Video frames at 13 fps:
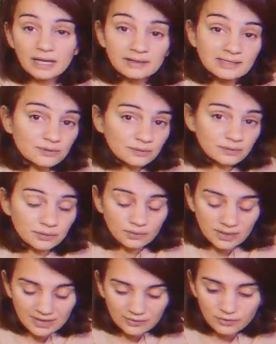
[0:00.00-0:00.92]
Disons
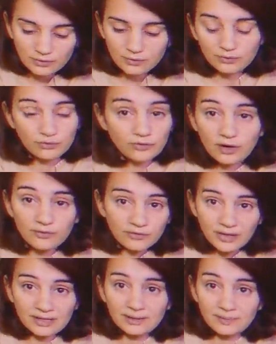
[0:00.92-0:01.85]
que les deux veulent
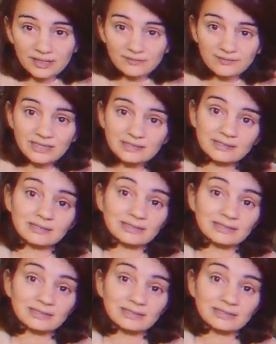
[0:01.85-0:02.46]
faire des bénéfices,